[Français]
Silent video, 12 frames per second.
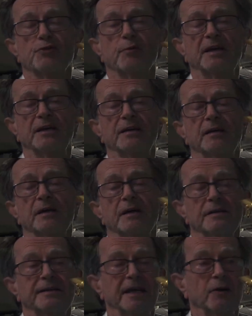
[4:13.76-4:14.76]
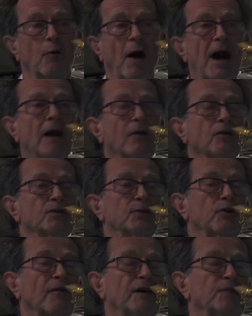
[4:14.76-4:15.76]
joué des noirs. Ensuite, on va